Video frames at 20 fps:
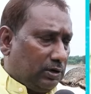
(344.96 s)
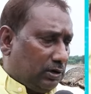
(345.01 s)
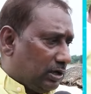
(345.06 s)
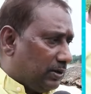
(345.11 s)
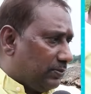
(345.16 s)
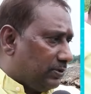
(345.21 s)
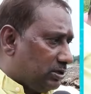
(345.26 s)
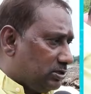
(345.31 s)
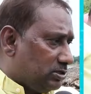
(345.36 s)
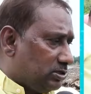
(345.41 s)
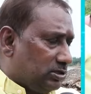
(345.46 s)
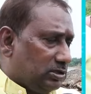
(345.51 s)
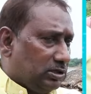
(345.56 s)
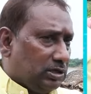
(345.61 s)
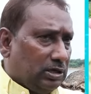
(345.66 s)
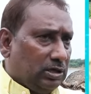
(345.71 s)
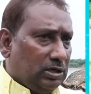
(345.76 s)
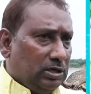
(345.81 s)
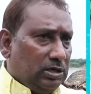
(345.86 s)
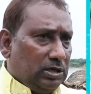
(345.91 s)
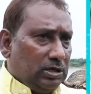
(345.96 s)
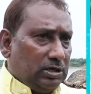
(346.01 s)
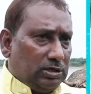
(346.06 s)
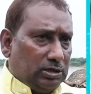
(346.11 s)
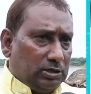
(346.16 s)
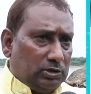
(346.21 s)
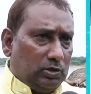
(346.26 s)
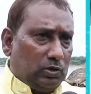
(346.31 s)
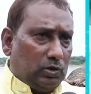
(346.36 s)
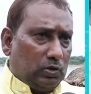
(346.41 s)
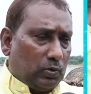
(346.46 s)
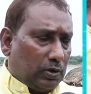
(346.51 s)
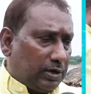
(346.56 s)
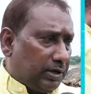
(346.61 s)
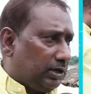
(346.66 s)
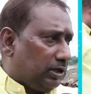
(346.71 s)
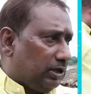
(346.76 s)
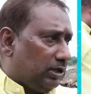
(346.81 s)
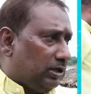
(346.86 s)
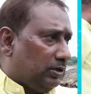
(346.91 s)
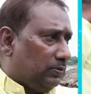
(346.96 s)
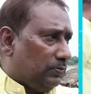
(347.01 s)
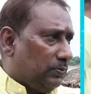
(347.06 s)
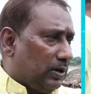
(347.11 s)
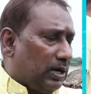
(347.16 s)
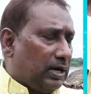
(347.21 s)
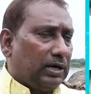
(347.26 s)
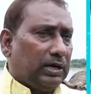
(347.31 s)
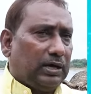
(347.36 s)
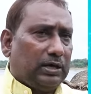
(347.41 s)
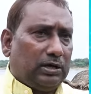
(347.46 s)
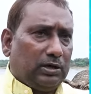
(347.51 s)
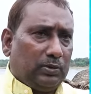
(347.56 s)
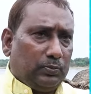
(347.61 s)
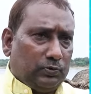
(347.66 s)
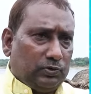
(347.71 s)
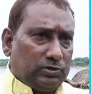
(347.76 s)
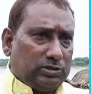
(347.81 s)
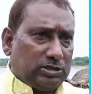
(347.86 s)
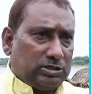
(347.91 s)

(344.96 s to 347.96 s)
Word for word: మేము గమనించింది ఇందులో ఒకటి భాగాన్ని రిమూవ్